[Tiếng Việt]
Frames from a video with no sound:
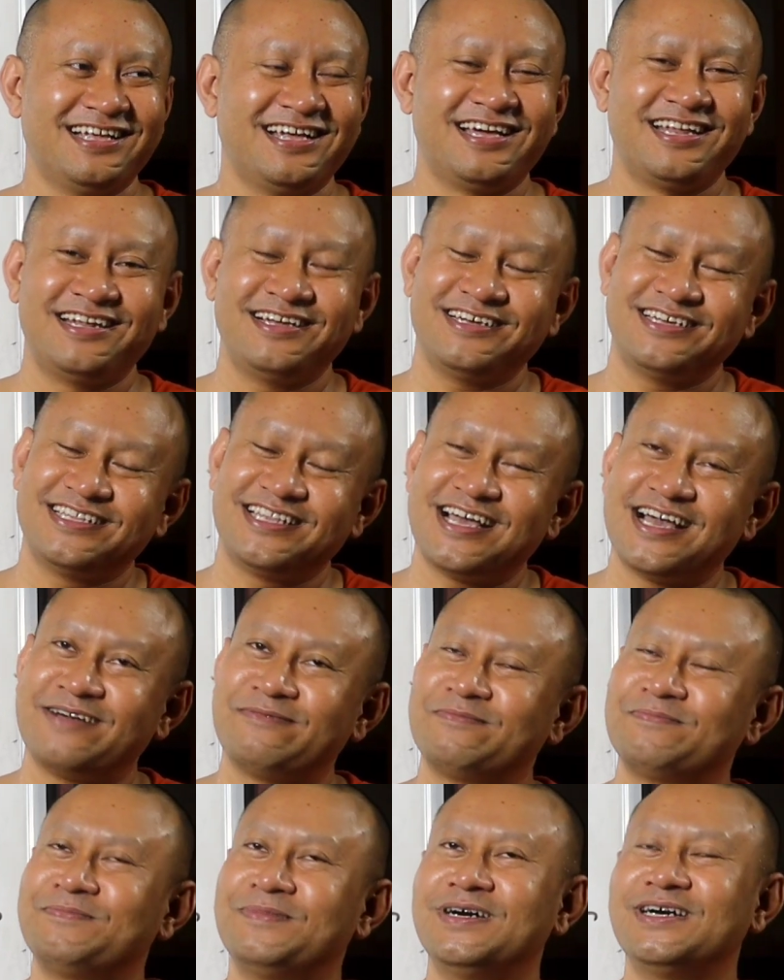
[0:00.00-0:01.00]
anh nói người
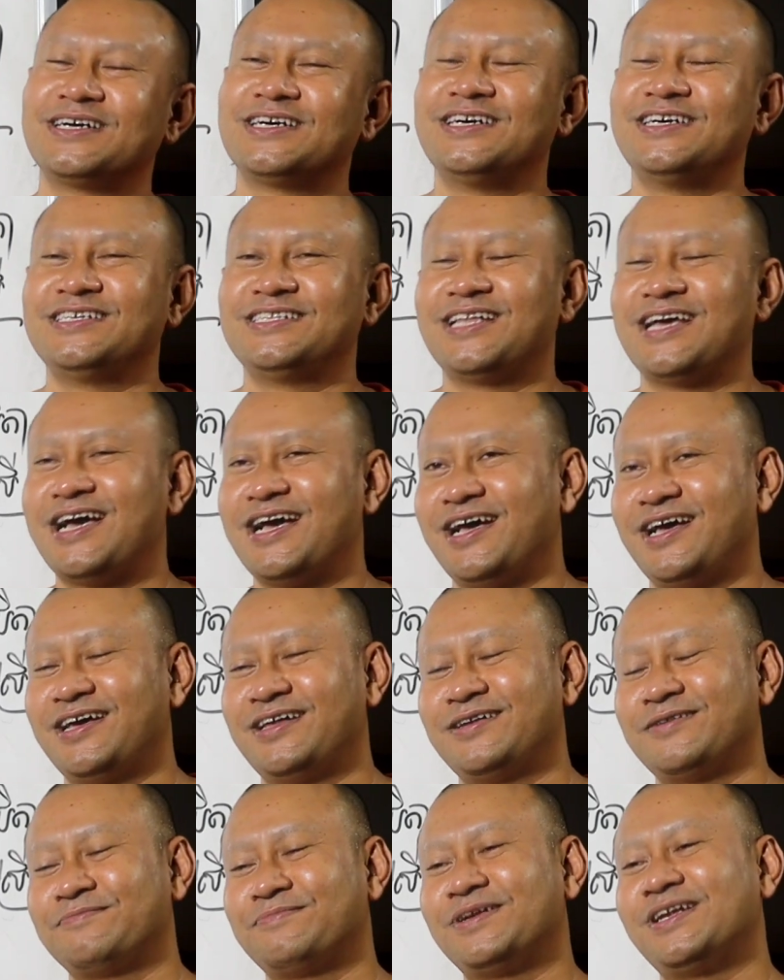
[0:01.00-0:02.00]
ta mơ khơi
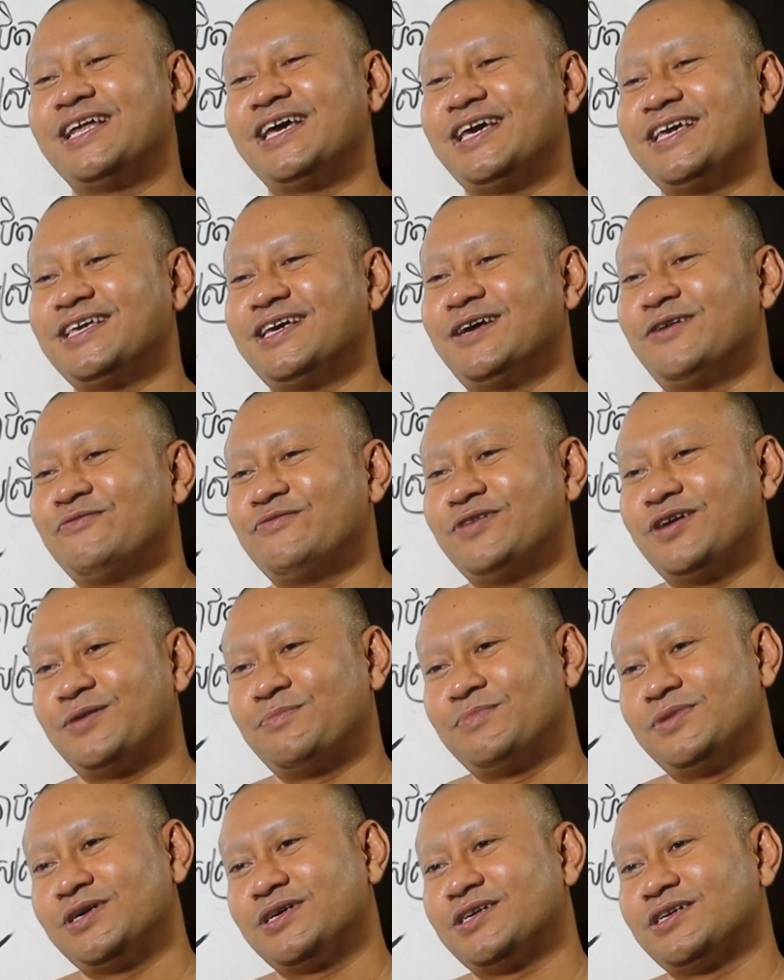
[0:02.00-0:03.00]
ta nông phnê chứ vì
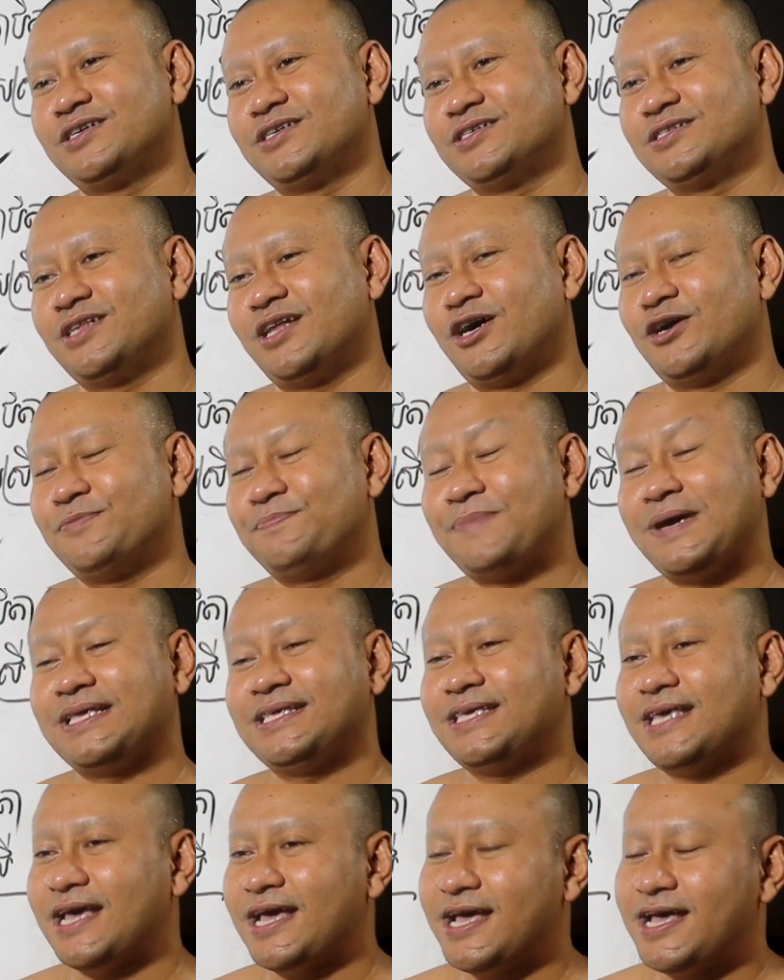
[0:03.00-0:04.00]
anh mơ khơi đòi
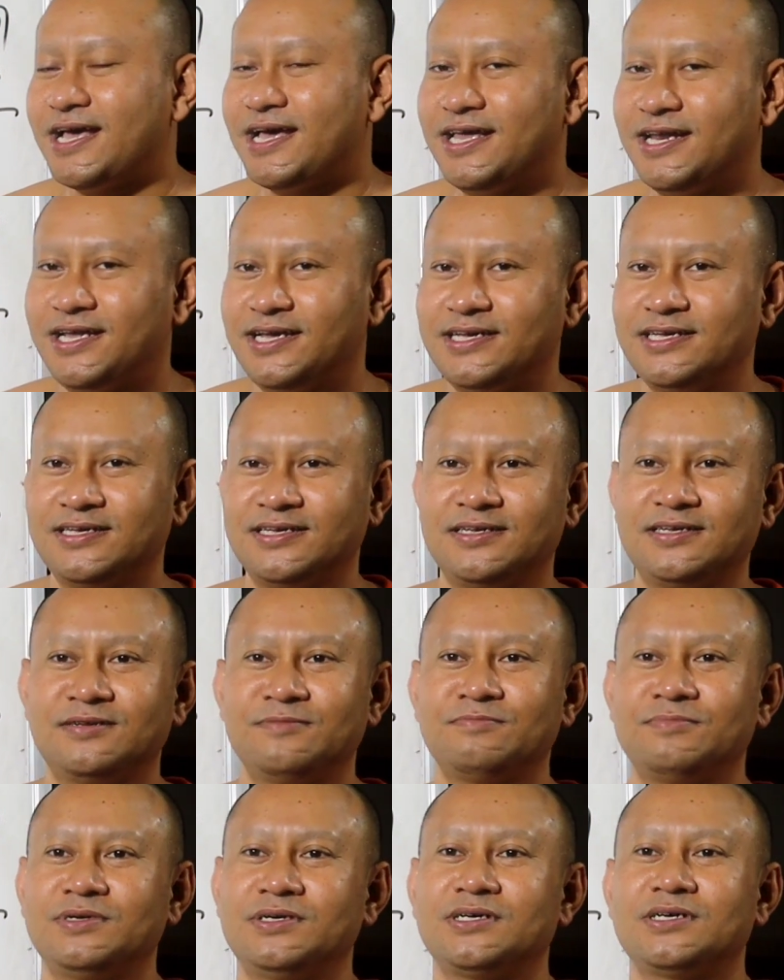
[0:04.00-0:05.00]
pành nhá nè
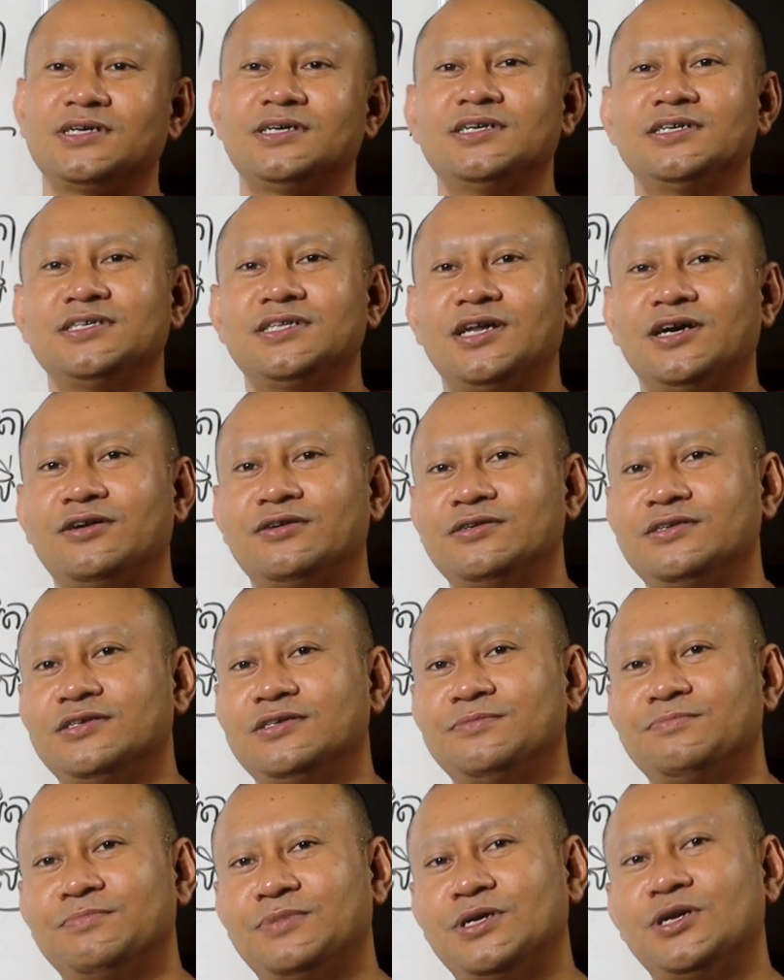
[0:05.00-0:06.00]
mơ khơi
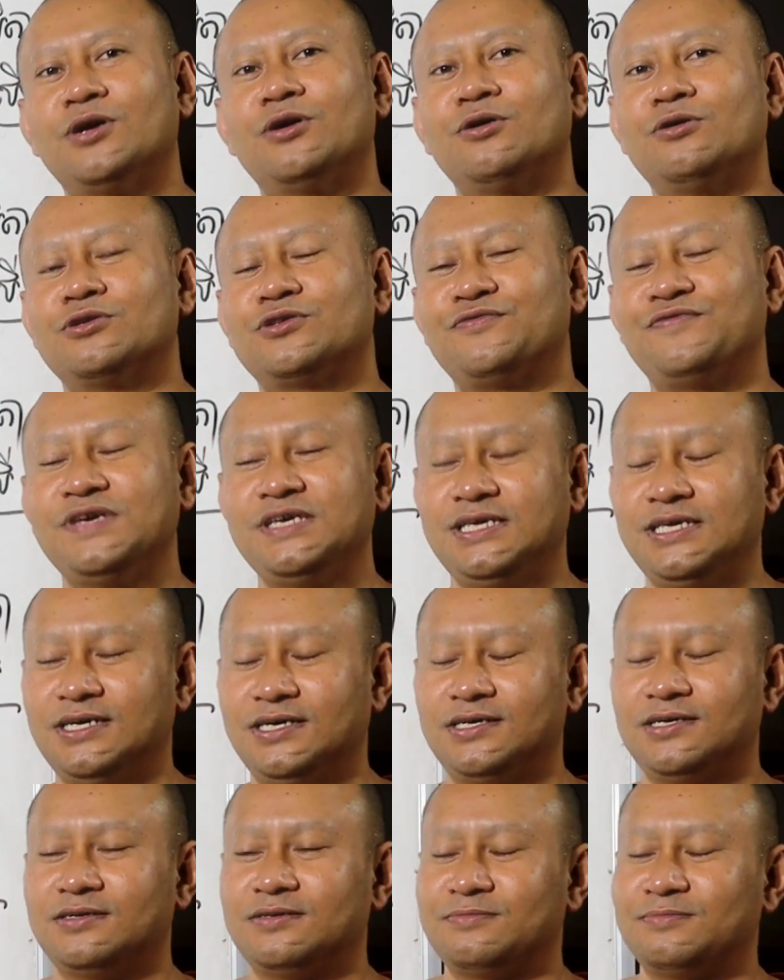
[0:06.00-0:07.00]
đòi mình nô phi
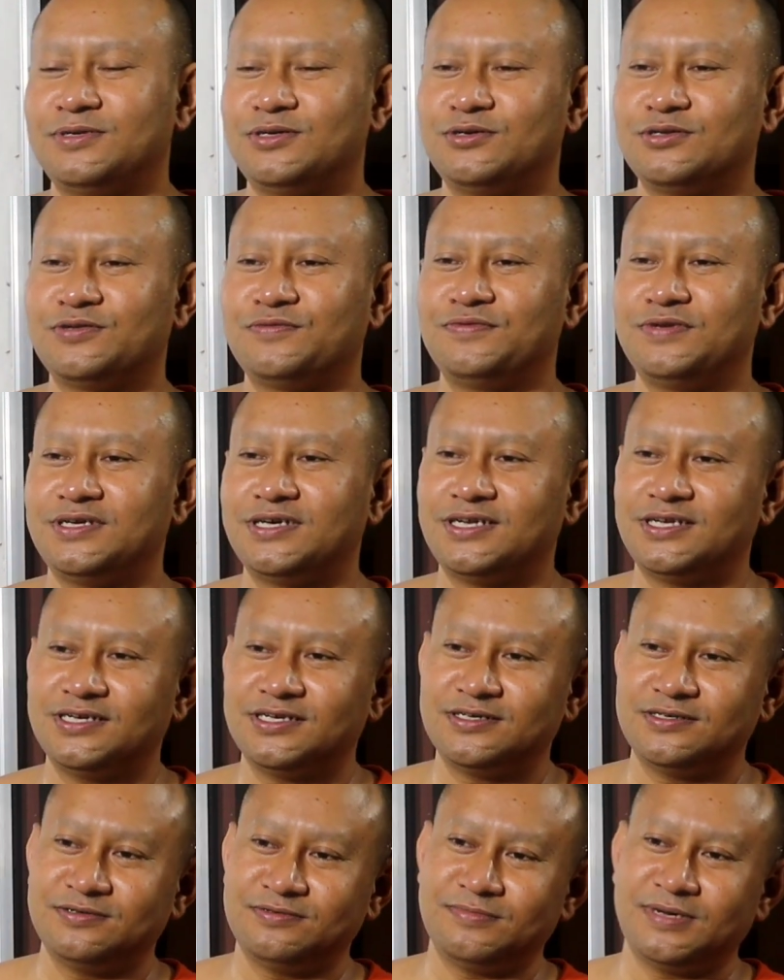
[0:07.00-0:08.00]
à mình nô phi à nó
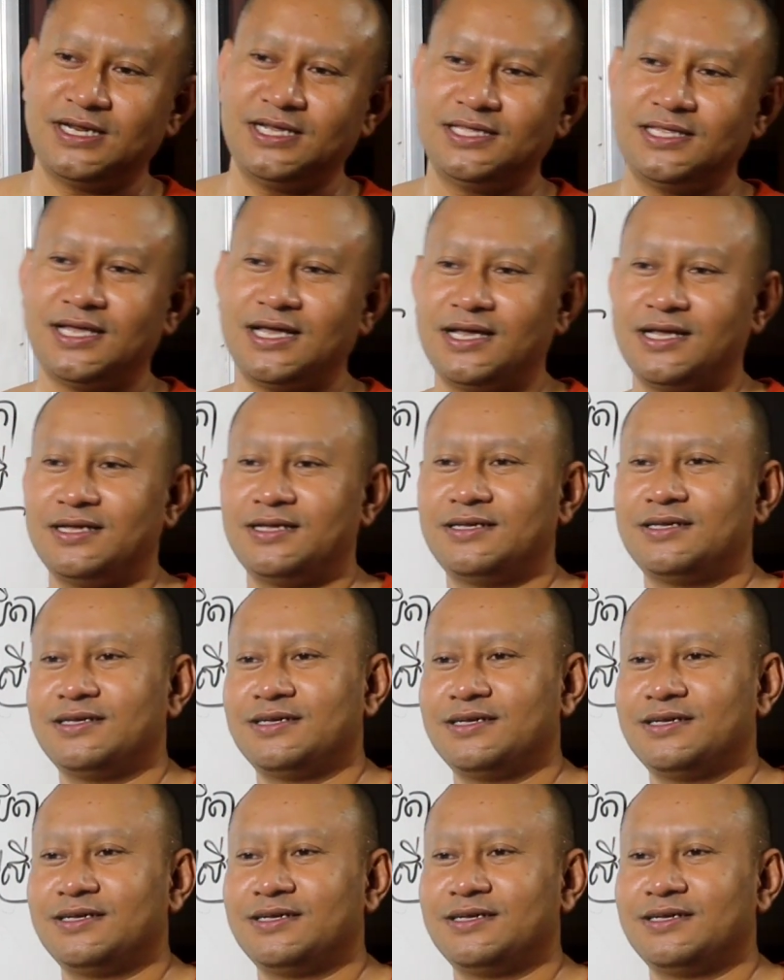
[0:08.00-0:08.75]
cứ bà này ta